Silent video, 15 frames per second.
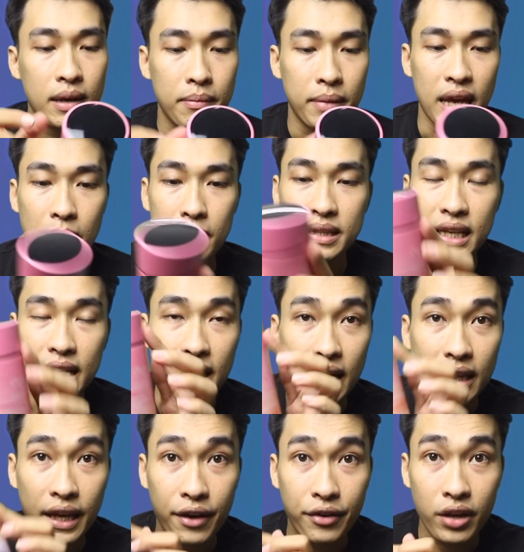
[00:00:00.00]
Bây giờ mình sẽ
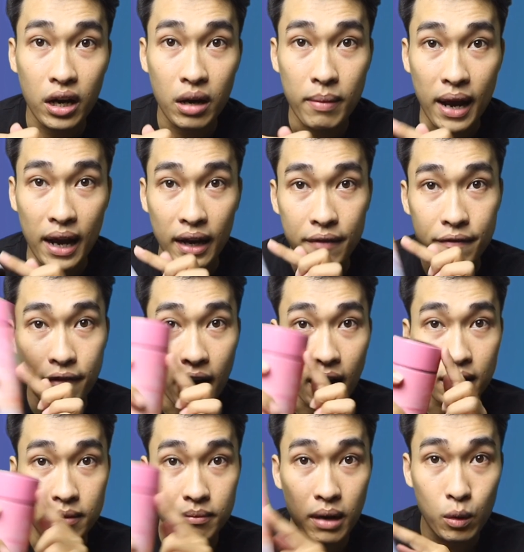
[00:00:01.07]
giới thiệu cho các bạn cái
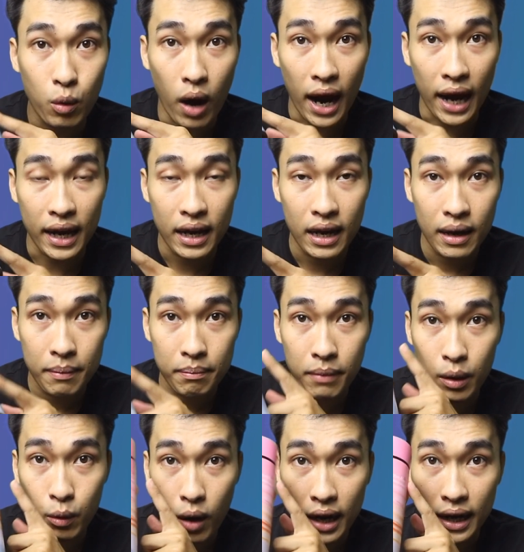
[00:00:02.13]
phần bên ngoài.
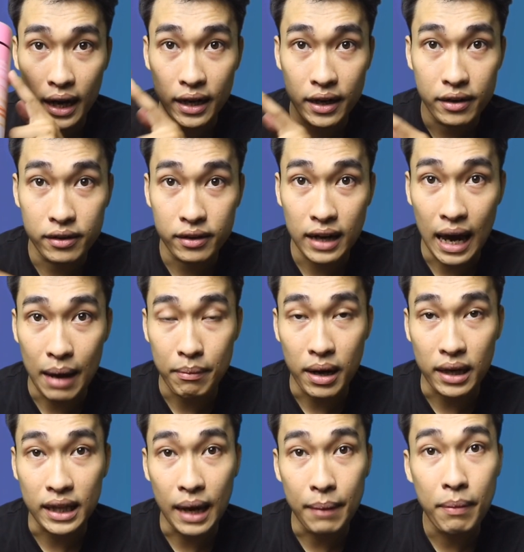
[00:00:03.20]
Bên ngoài này được làm
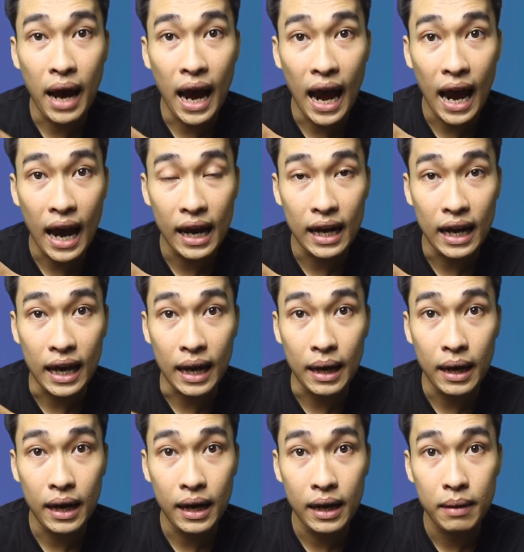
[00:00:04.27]
bằng thép
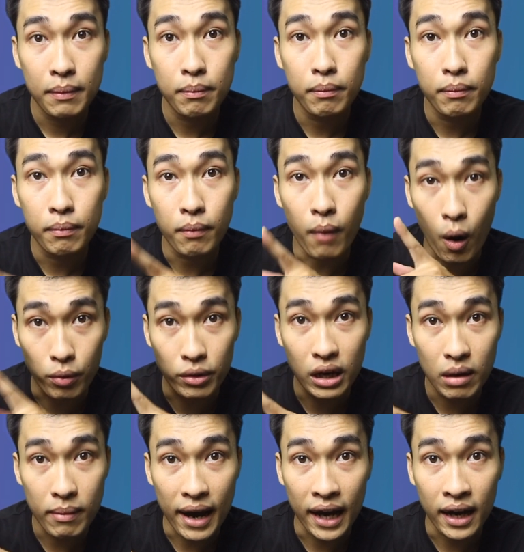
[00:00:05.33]
201 nha
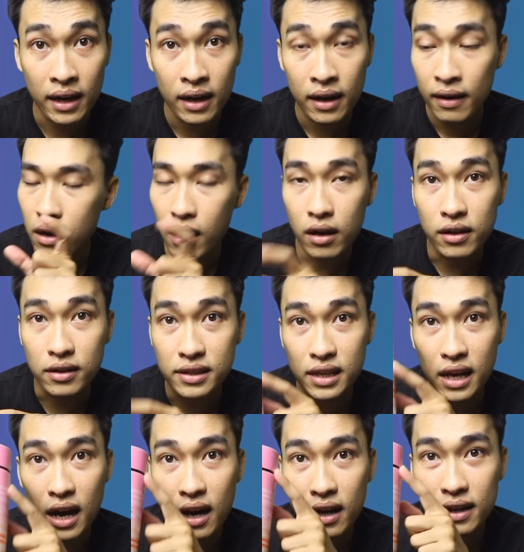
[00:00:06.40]
các bạn. Nó được
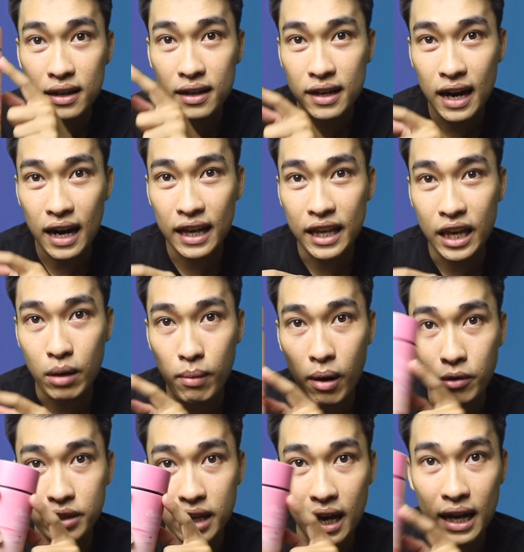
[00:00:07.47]
sơn rất là nhiều
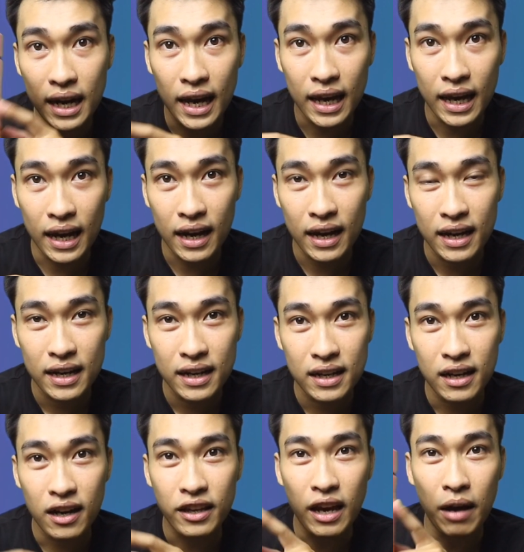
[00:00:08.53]
màu sắc ở đây ha.
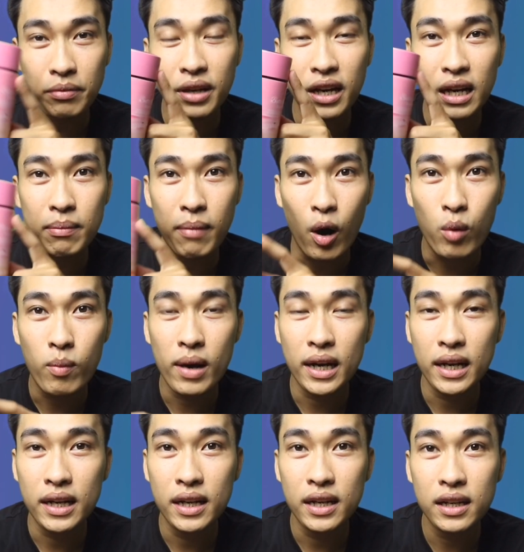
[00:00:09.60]
Nó giống như cái mẫu
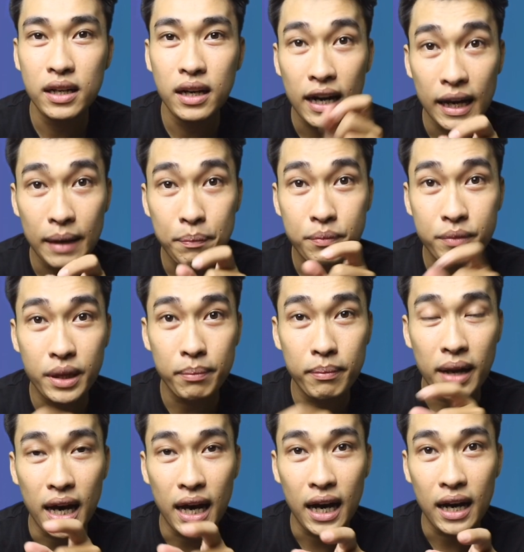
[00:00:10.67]
bình nước clip
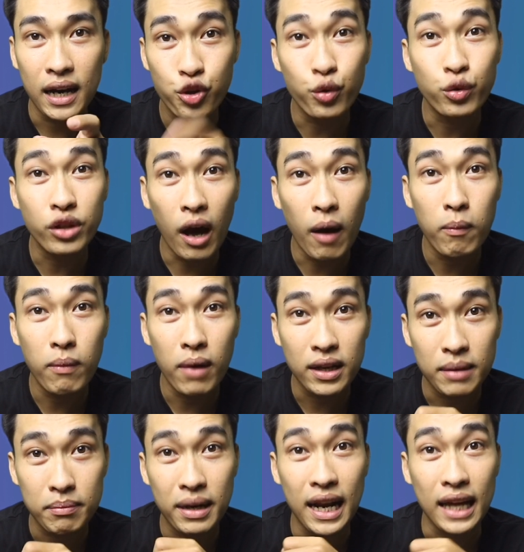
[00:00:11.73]
tumbler tru tông mà
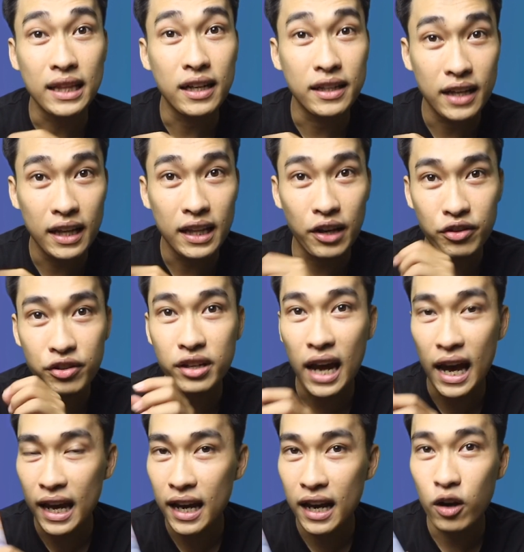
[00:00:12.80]
mình đã từng giới thiệu trước
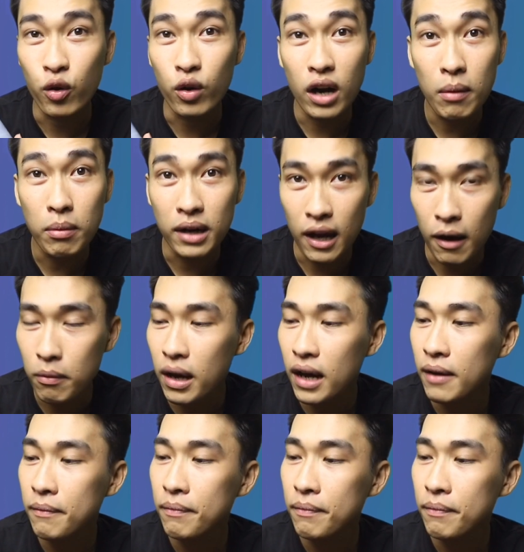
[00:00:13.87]
đây á, của Lock&Lock á